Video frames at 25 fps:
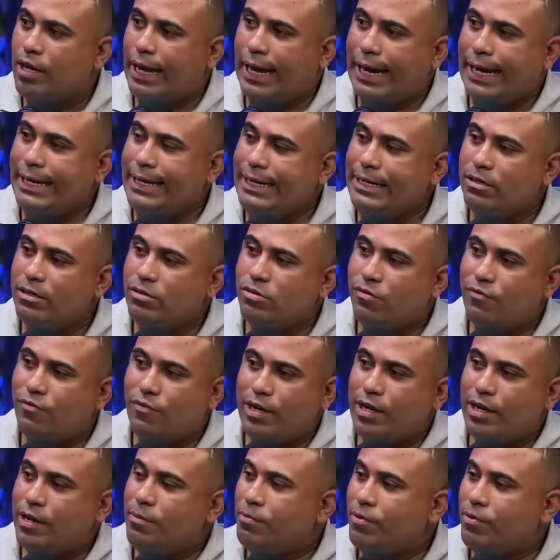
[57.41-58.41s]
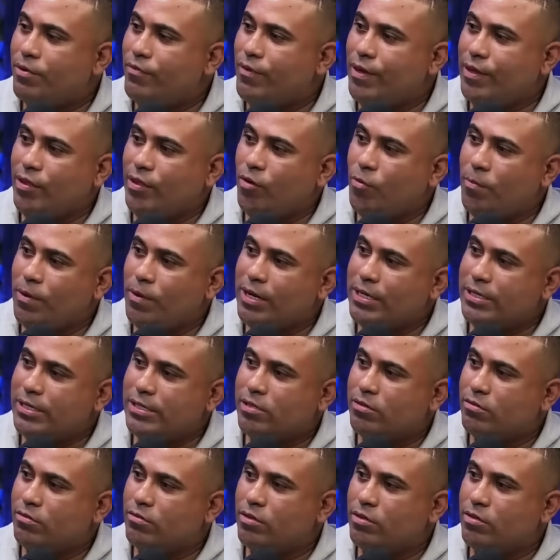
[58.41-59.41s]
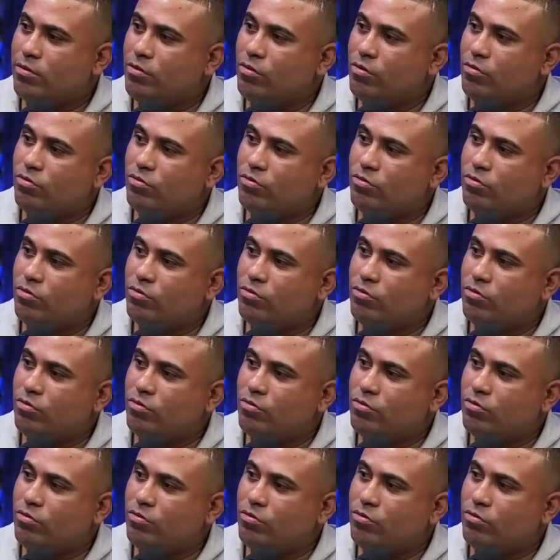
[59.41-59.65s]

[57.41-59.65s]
Aí nisso eu falei, pô, não vai ter operação não.